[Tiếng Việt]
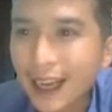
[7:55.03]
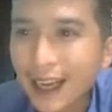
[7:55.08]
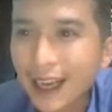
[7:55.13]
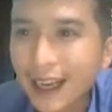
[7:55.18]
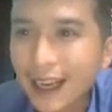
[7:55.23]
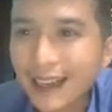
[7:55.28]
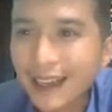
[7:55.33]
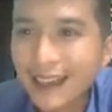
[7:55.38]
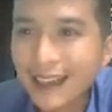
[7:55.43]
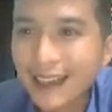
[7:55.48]

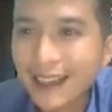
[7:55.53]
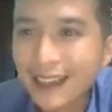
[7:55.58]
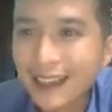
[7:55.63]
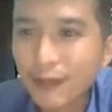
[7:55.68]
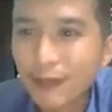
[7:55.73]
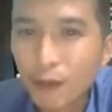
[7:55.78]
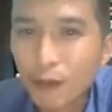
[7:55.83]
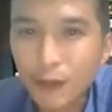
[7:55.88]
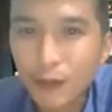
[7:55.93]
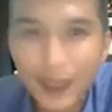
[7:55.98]

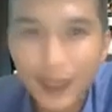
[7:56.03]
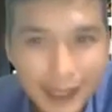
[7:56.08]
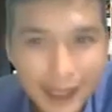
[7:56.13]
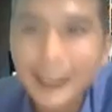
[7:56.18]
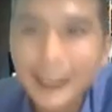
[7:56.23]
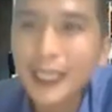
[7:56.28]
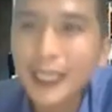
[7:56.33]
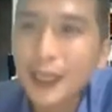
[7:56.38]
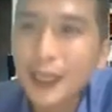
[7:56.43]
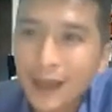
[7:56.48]
À, Phụng rất
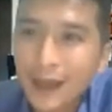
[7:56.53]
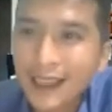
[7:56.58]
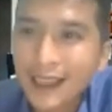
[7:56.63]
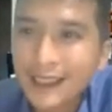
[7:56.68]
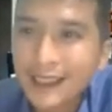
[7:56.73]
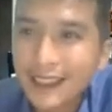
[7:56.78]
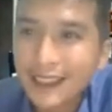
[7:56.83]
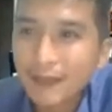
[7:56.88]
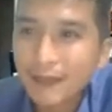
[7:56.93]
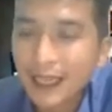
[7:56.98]
thích cái điều này
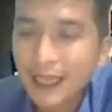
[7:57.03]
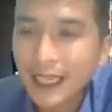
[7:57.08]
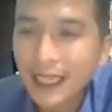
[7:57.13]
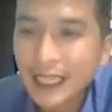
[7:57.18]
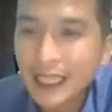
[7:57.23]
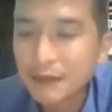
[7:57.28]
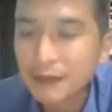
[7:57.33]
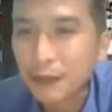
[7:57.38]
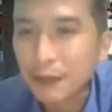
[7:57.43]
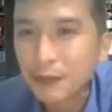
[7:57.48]
các anh chị. Và
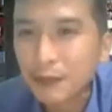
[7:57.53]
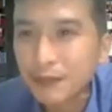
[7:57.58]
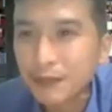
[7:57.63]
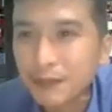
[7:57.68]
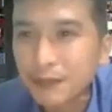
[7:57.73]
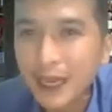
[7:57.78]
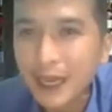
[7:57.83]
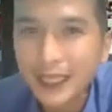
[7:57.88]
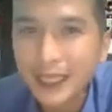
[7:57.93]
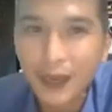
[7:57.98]
khi mà Phụng
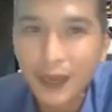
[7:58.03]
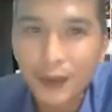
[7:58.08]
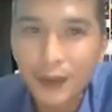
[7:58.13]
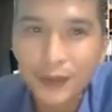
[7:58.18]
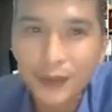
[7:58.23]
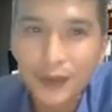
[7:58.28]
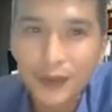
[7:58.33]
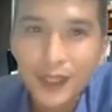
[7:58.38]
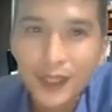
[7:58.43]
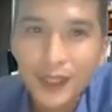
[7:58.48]
bắt
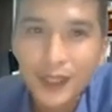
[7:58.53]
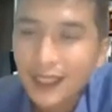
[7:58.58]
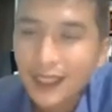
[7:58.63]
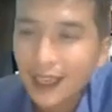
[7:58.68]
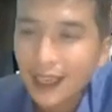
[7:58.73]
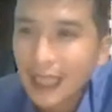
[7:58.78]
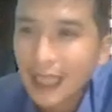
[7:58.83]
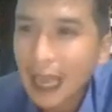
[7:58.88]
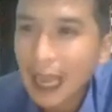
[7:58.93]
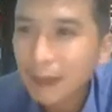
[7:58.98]
đầu
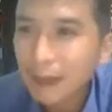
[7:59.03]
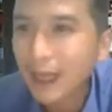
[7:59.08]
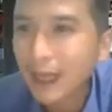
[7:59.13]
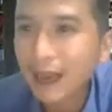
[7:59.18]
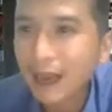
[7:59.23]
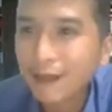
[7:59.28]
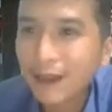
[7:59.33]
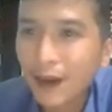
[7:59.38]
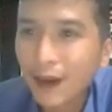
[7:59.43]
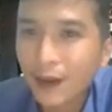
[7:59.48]
à, tham
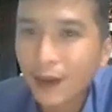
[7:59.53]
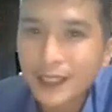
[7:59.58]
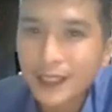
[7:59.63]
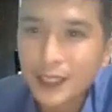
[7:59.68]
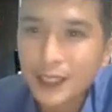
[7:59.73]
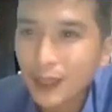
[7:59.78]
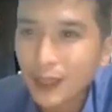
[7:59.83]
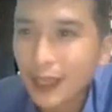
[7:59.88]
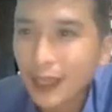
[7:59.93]
gia vào cái